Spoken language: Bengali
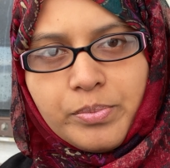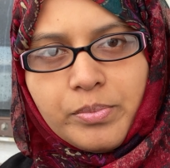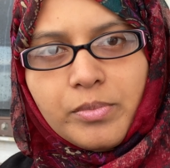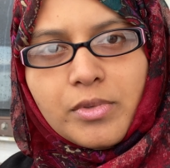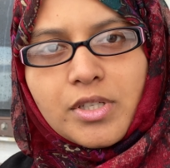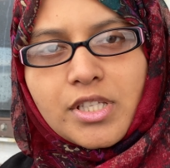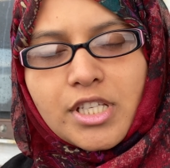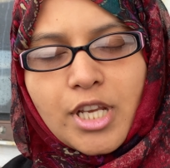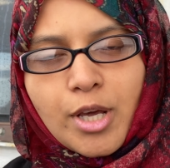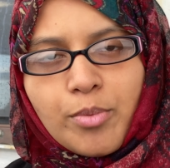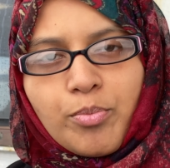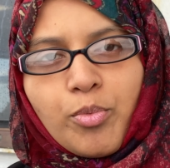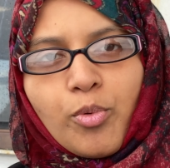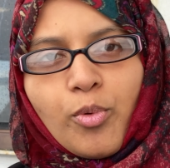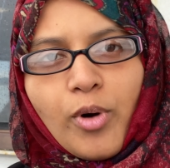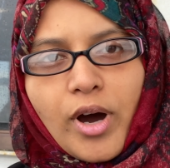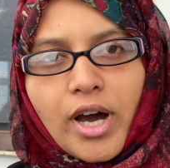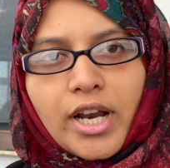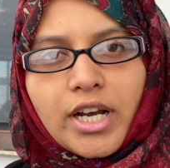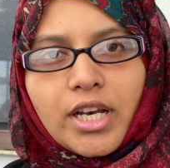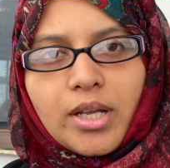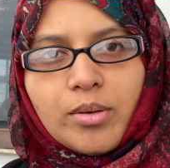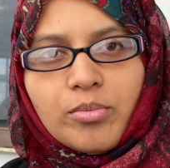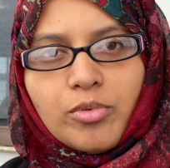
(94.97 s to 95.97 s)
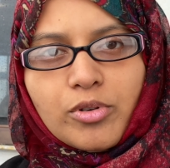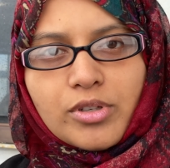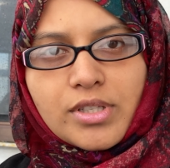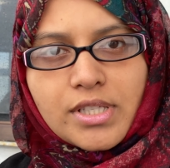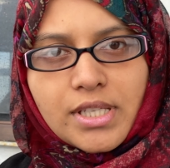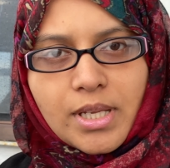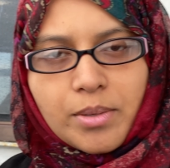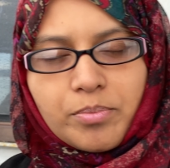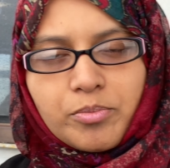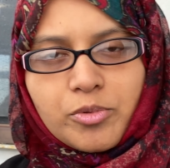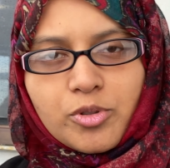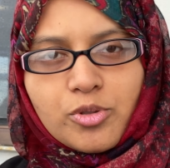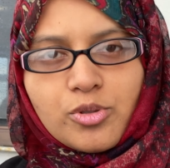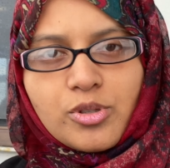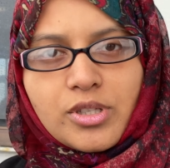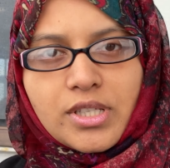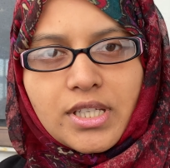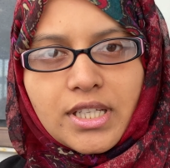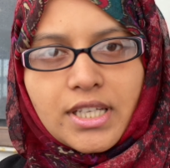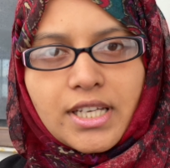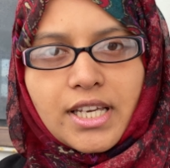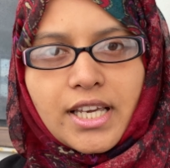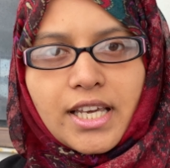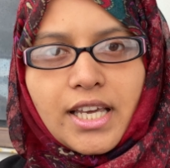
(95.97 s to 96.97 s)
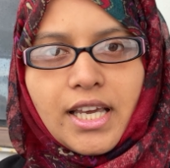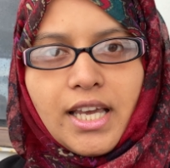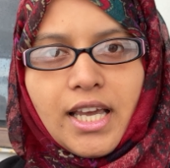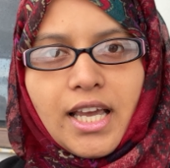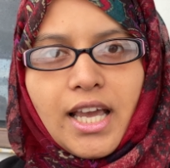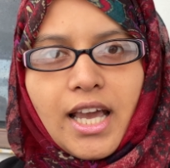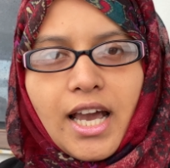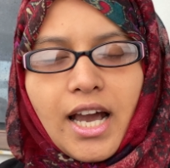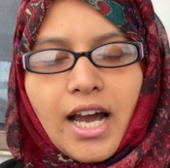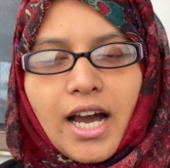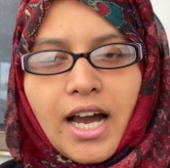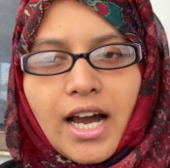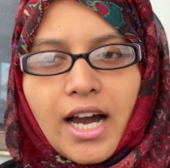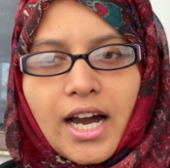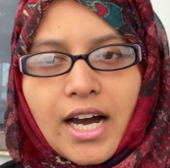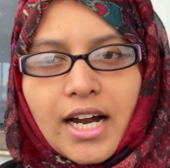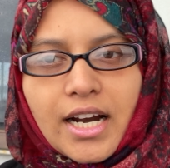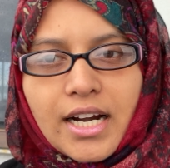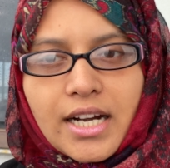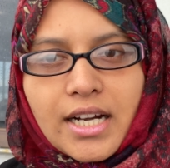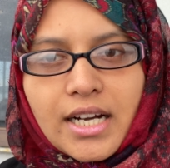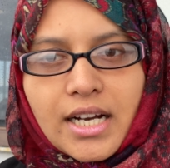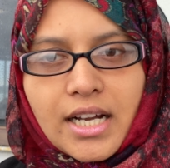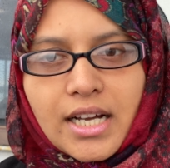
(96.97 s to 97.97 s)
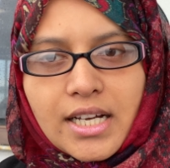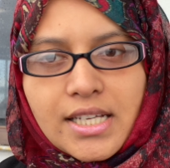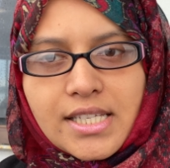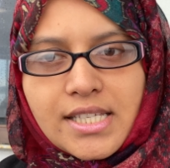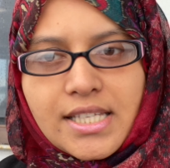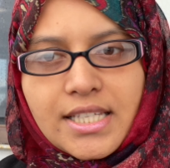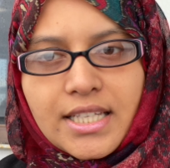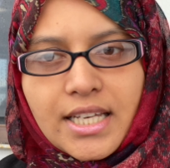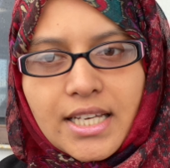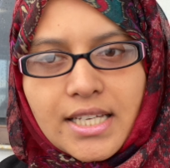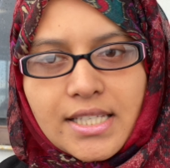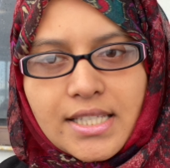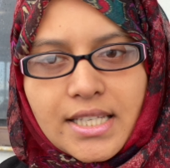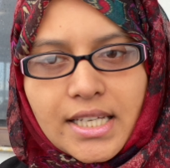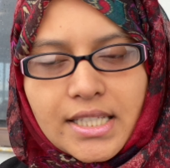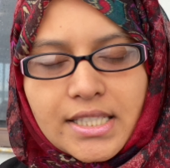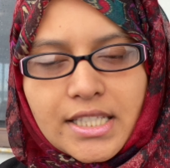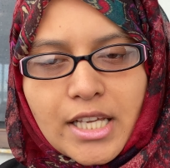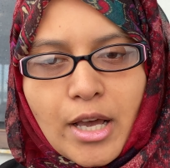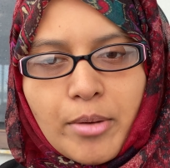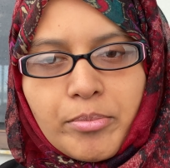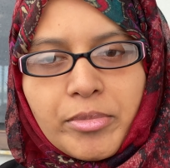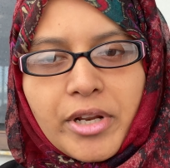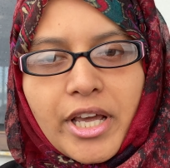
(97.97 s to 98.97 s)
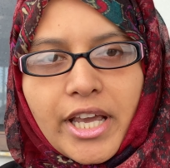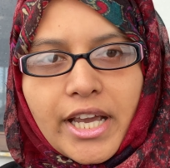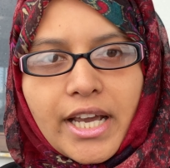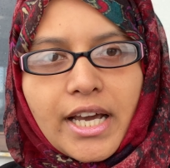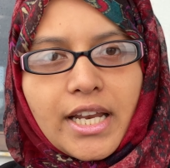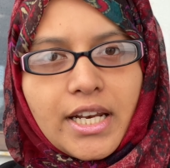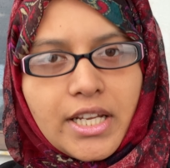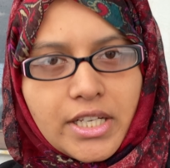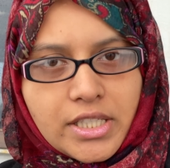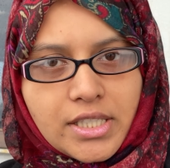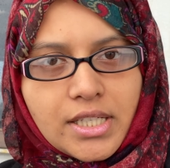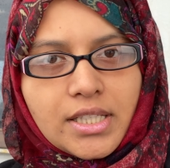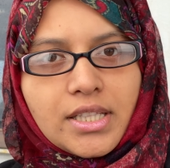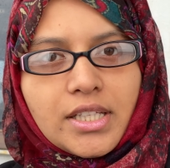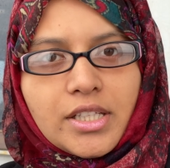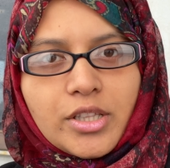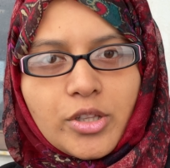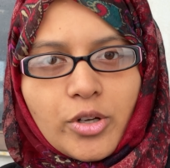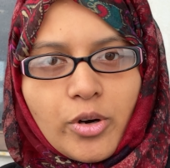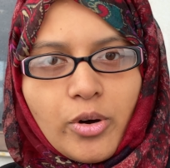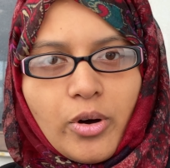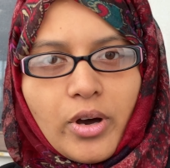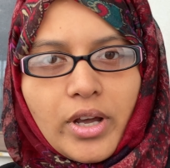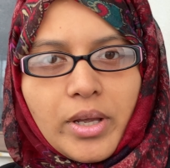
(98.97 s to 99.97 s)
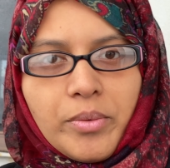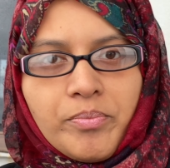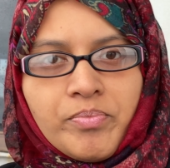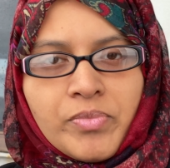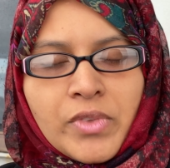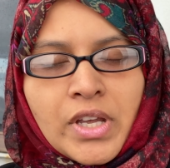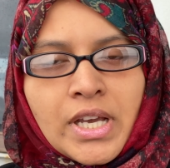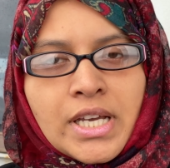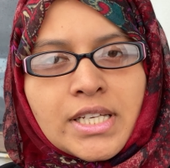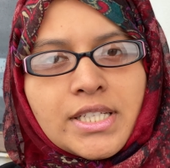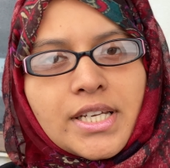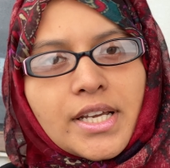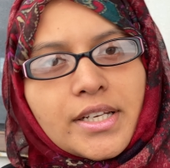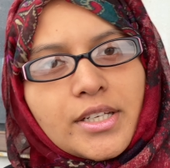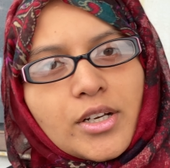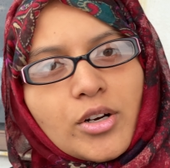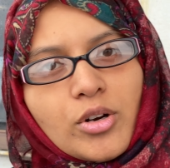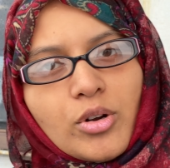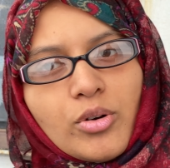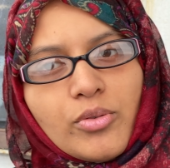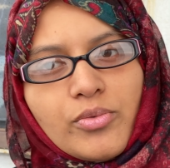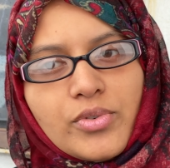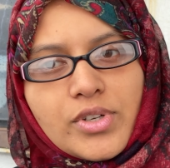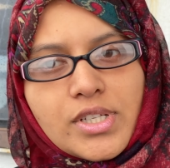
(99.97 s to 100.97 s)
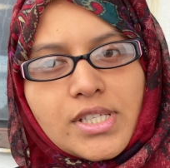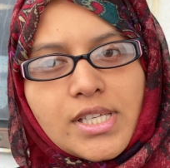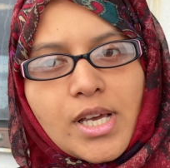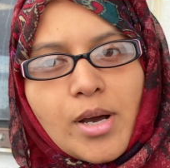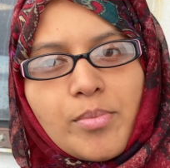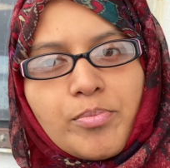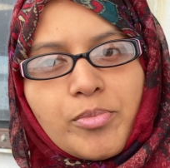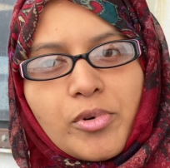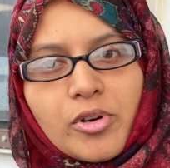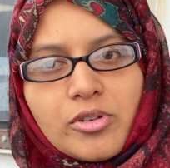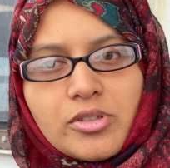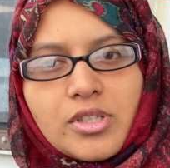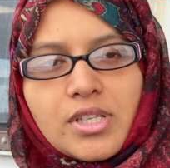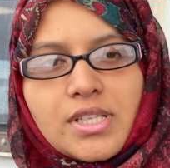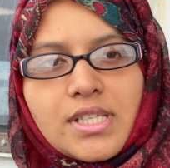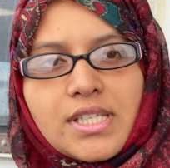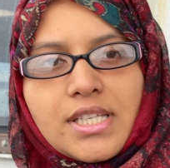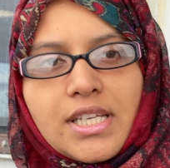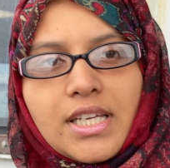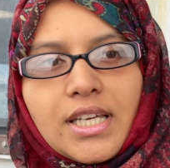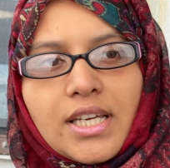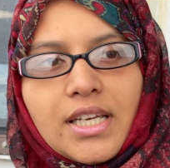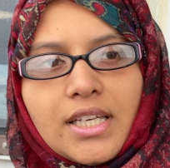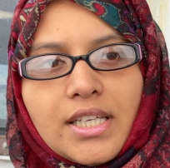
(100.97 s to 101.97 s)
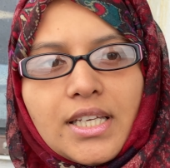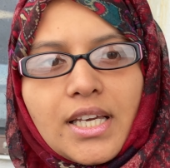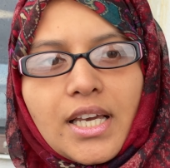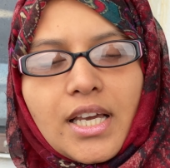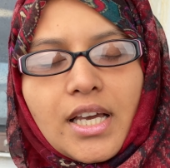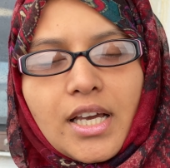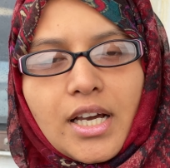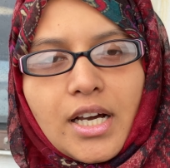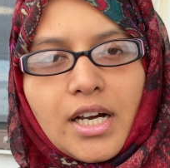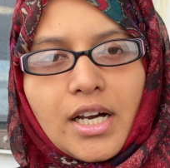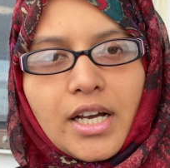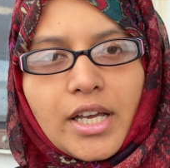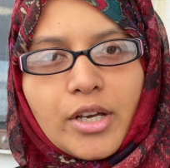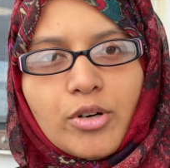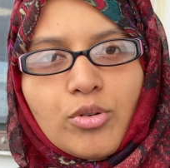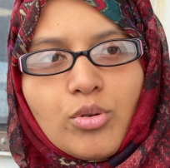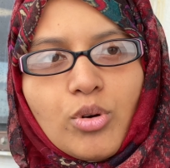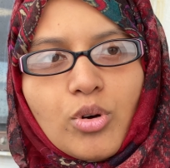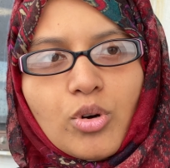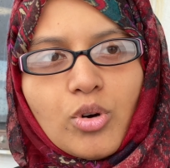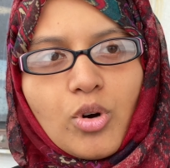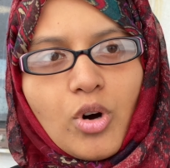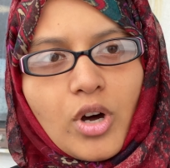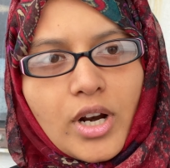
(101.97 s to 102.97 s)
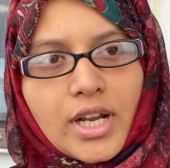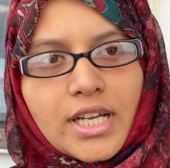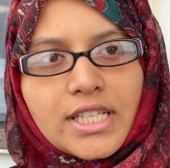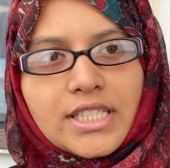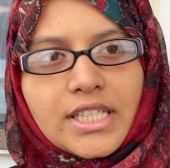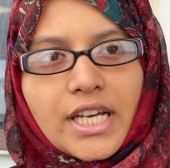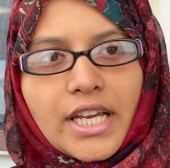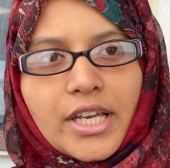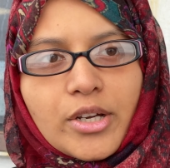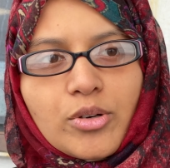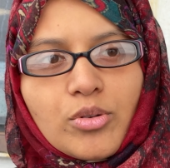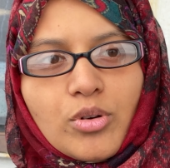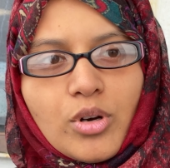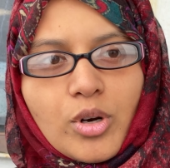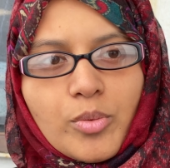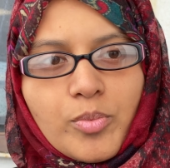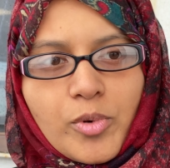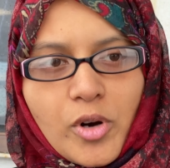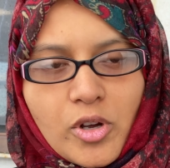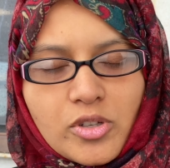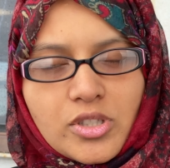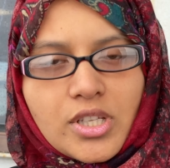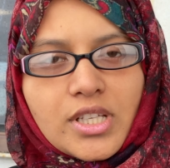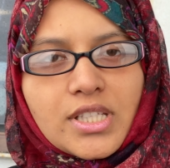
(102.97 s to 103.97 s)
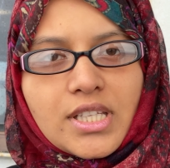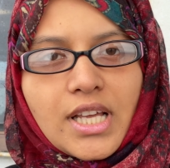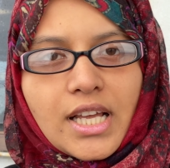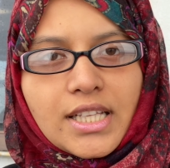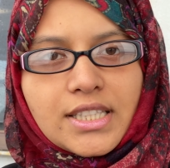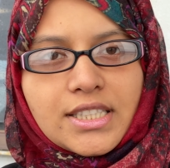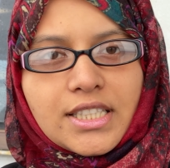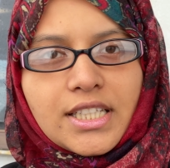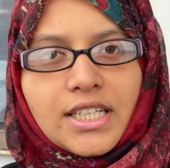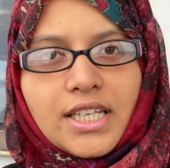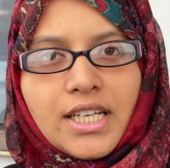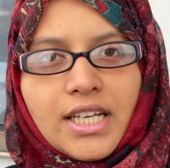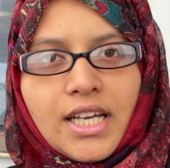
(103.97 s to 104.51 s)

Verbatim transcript: স্টেপ ওয়ান এবং স্টেপ টু সিকে আর সিএস এক্সামটা এখানে এসে দিতে হয় সেটারও ভিসা প্রসেসিং ইয়ে, এগুলো করা যায় এগুলোর প্রসেস আছে